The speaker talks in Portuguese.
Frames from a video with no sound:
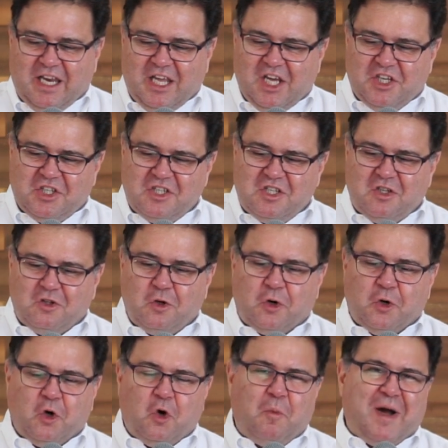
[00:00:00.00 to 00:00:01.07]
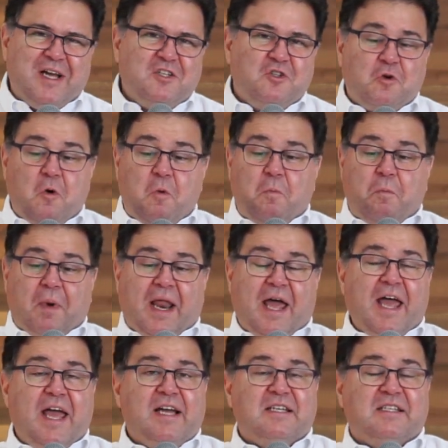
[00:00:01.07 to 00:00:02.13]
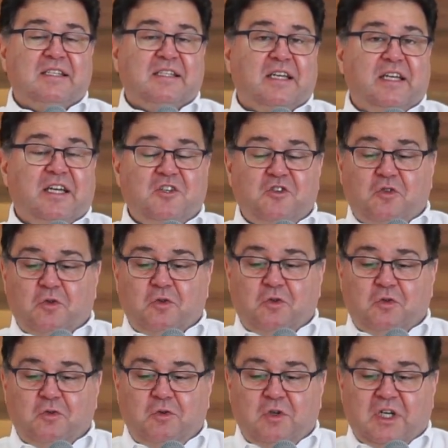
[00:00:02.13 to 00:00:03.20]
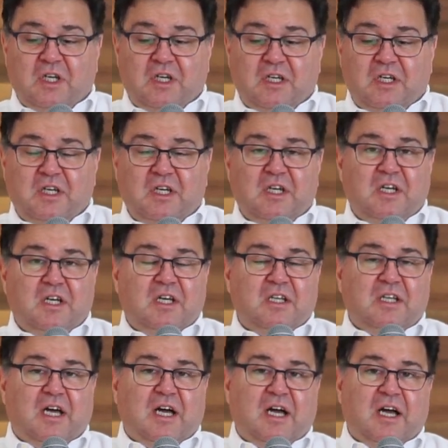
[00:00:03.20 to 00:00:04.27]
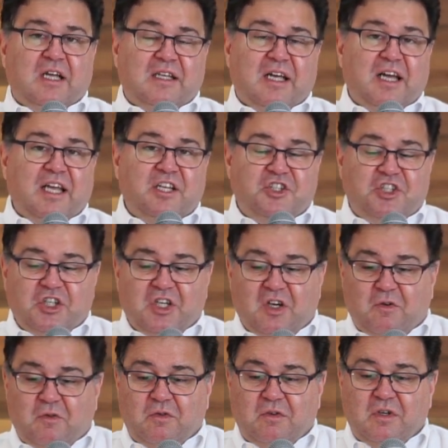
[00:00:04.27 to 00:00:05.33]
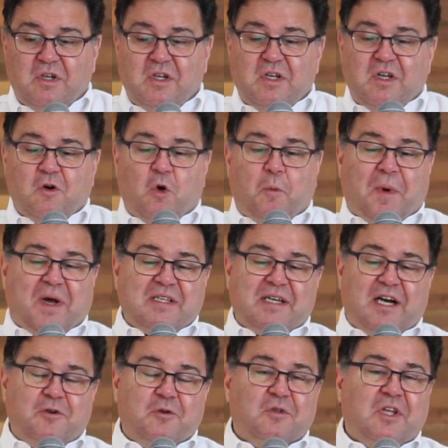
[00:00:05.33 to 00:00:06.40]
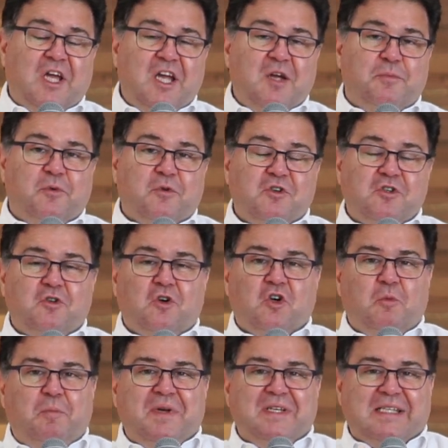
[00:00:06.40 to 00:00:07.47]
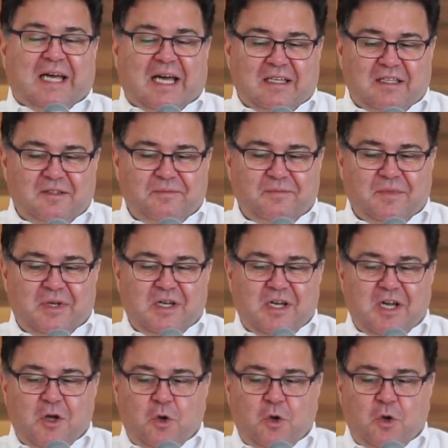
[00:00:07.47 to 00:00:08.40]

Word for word: A igreja se tornou mais complexa e a estrutura da, da religião, com o passar do tempo, se tornou pesada.